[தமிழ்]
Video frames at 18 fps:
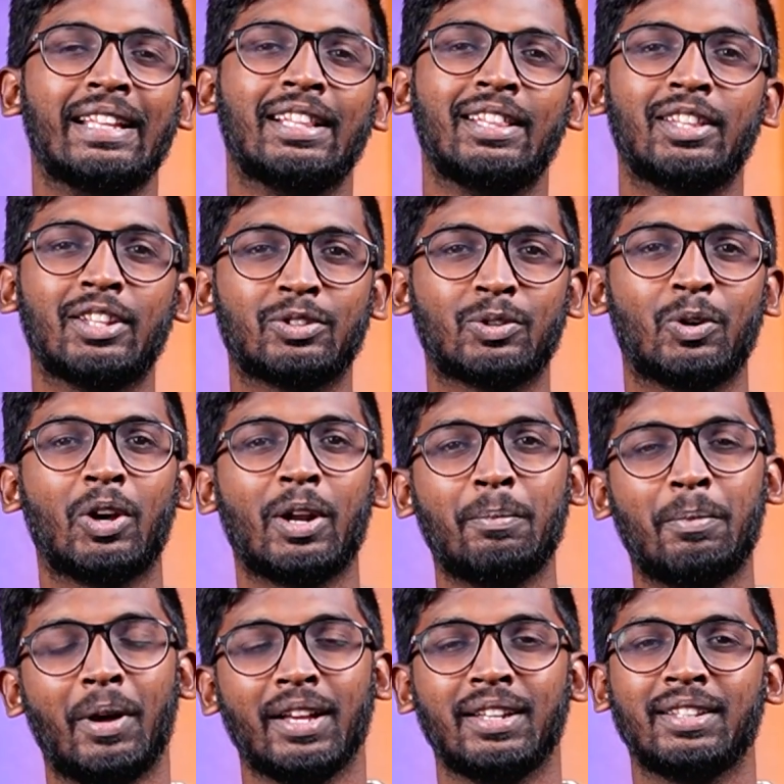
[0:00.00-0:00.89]
இந்த
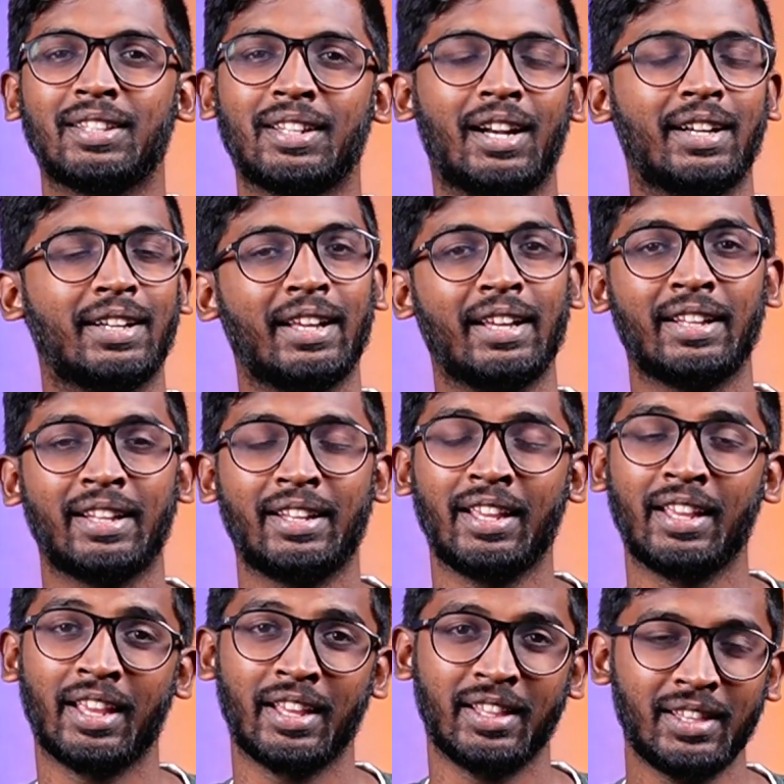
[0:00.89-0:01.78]
ஸ்கோரை பாகிஸ்தான்
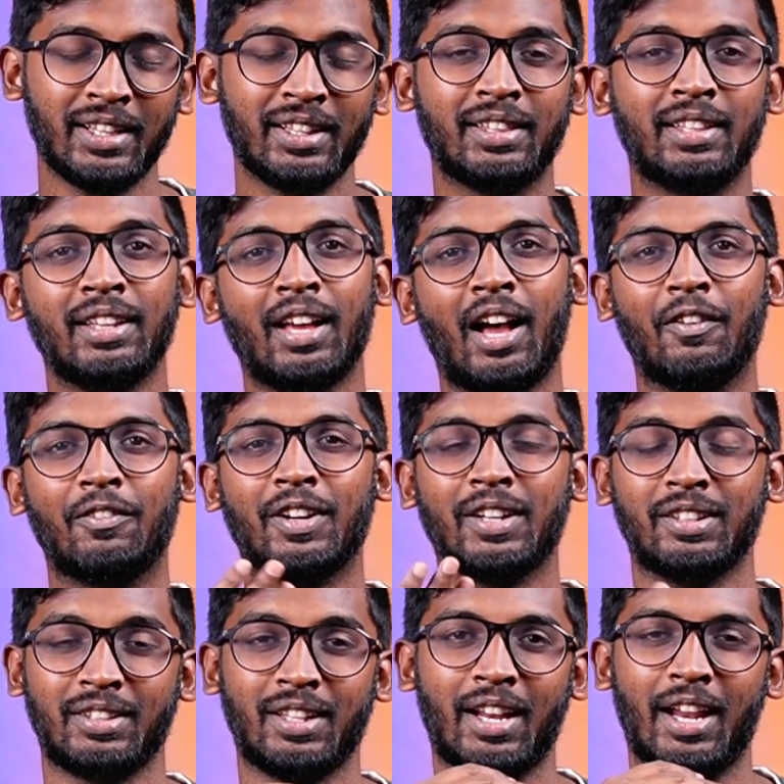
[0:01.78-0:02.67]
அட்டாக்கிங் எதிர்த்து
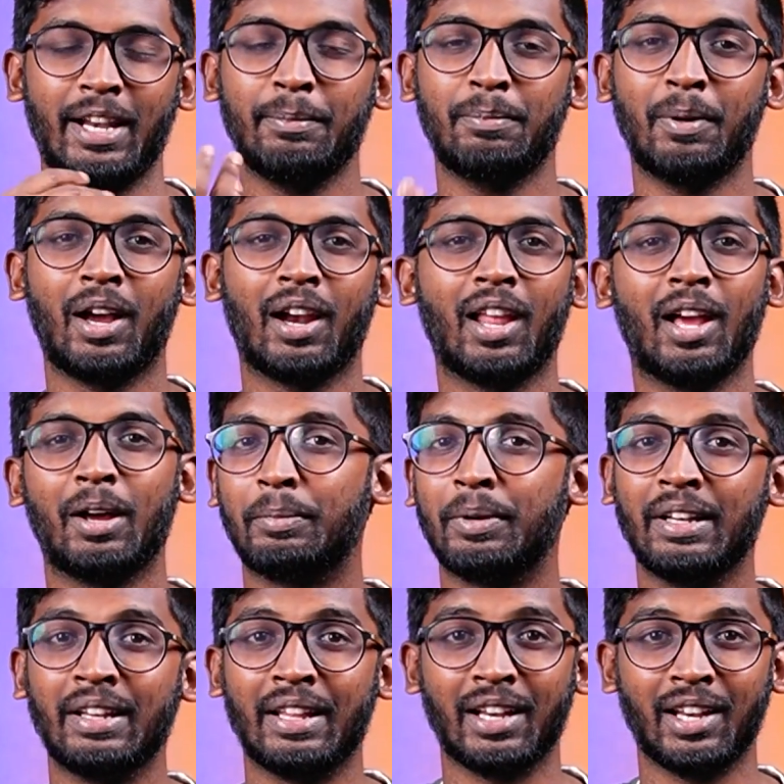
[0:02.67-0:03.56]
ஆப்கானிஸ்தான் அடிப்பாங்களா அப்படின்னு